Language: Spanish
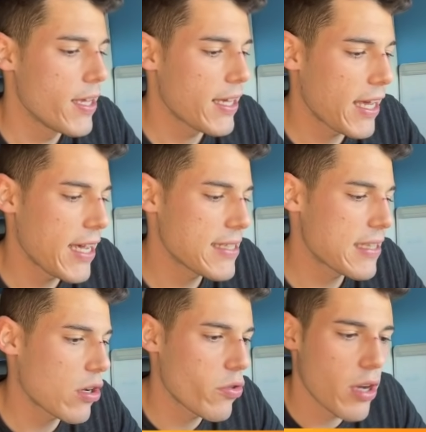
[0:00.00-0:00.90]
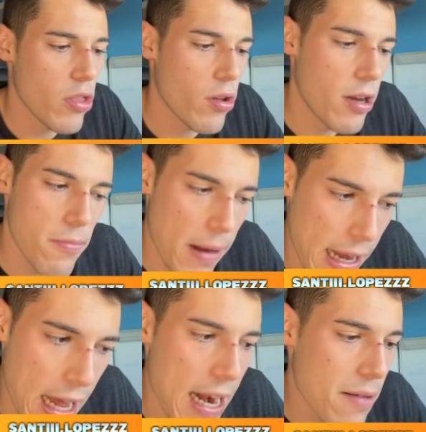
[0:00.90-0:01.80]
¿Qué se está cocinando en el
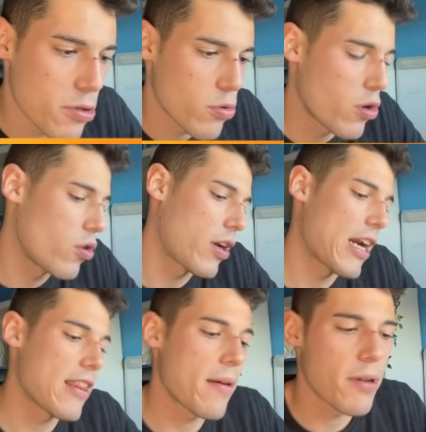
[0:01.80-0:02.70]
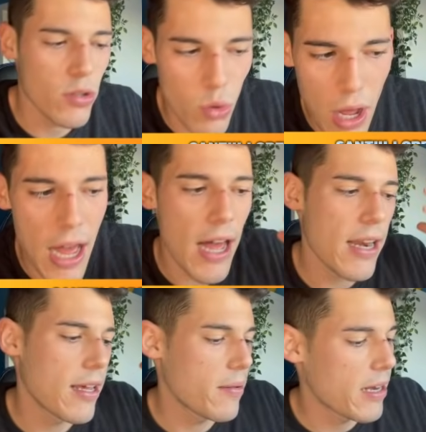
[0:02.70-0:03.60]
Valhalla? Pues bueno, realidad virtual,
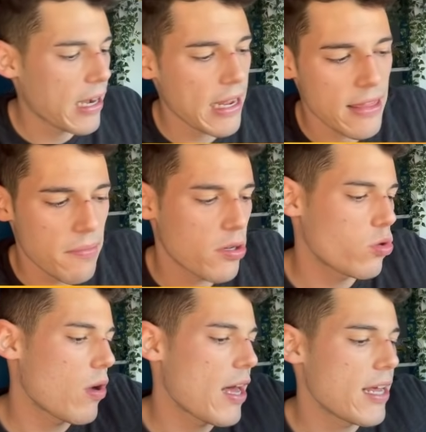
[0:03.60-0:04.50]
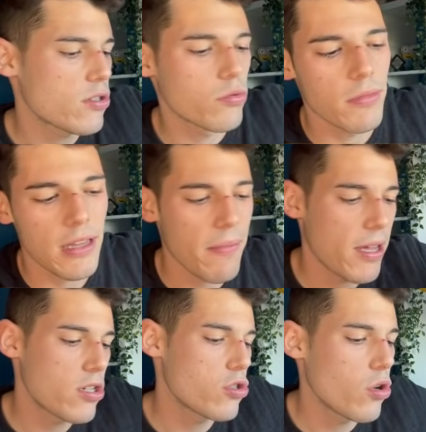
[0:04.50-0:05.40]
eh, viene raíces virtuales, un
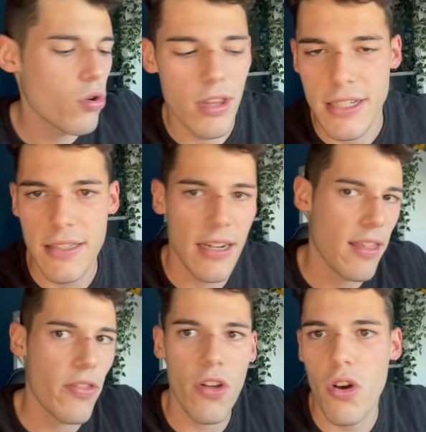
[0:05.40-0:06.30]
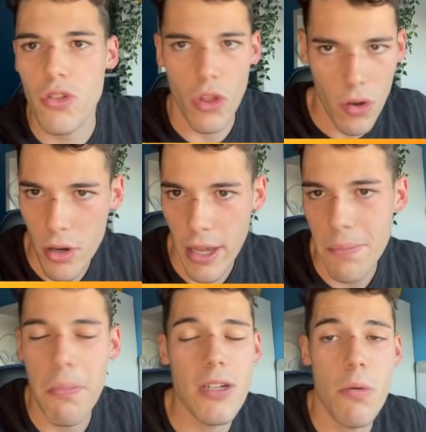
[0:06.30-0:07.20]
metaverso, descentralización, todo lo que
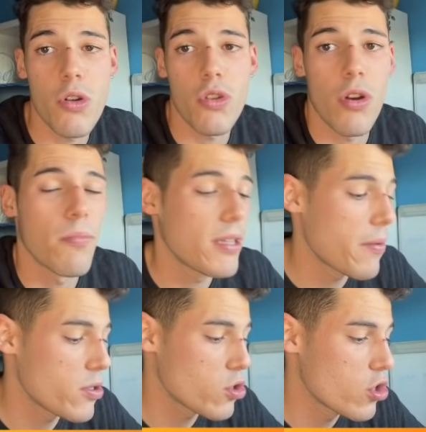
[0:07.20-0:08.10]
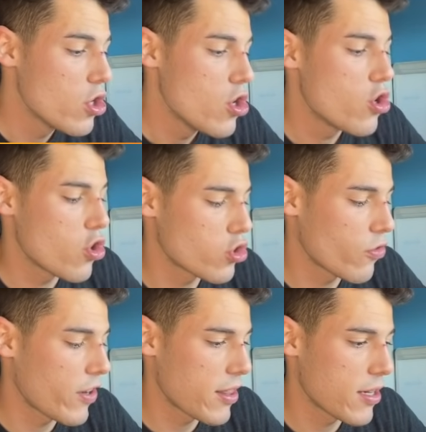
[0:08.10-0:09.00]
más o menos todos los metaversos nos
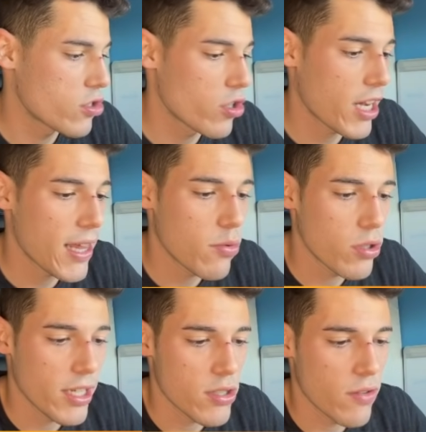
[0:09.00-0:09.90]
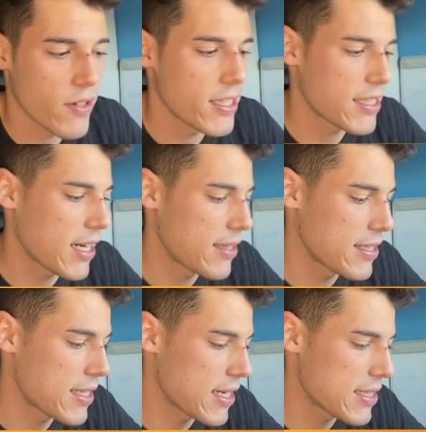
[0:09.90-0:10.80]
ofrecen. Solo que cada uno tiene sus diferentes
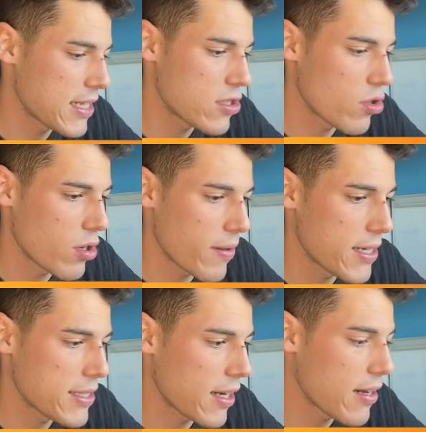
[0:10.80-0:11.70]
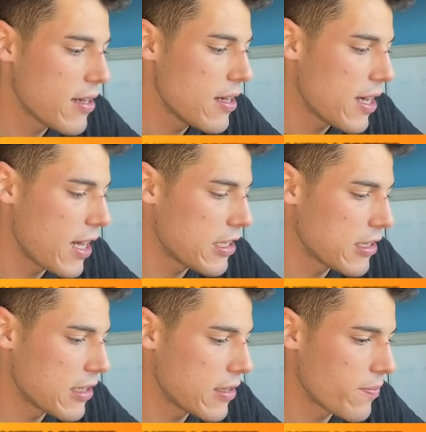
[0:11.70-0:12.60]
características. Esto es lo que viene a ser
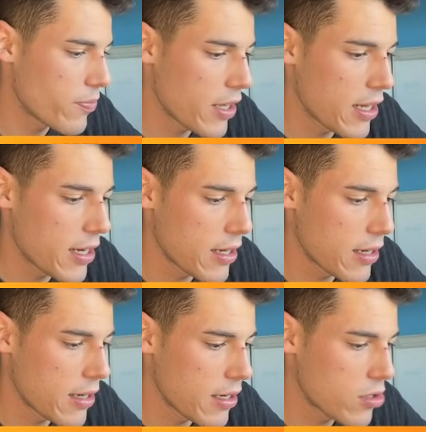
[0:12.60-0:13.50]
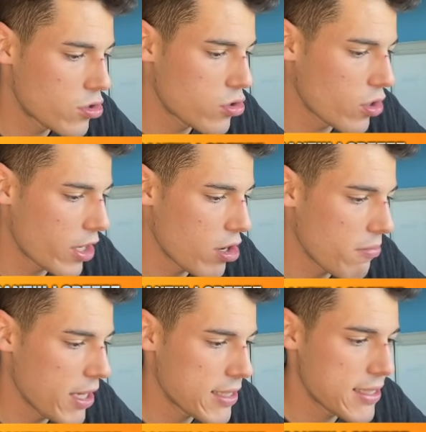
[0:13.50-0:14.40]
el, el
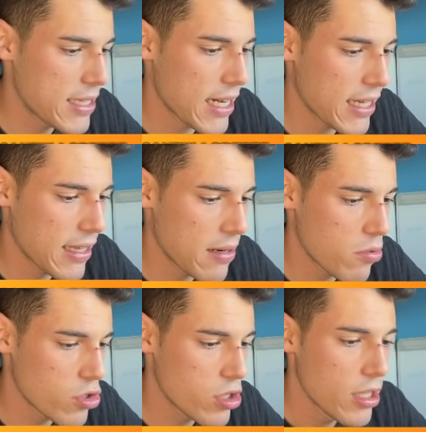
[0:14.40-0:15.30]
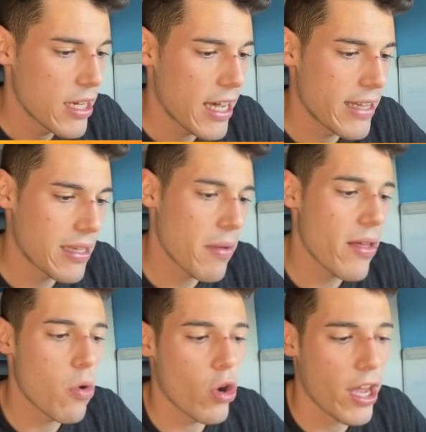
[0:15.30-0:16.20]
tokenomics y aquí tenemos el tema de
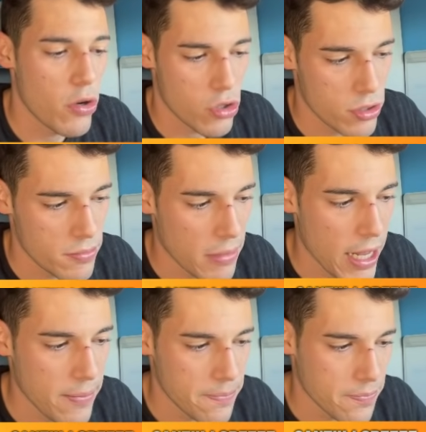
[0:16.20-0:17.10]
bloqueos, ¿vale?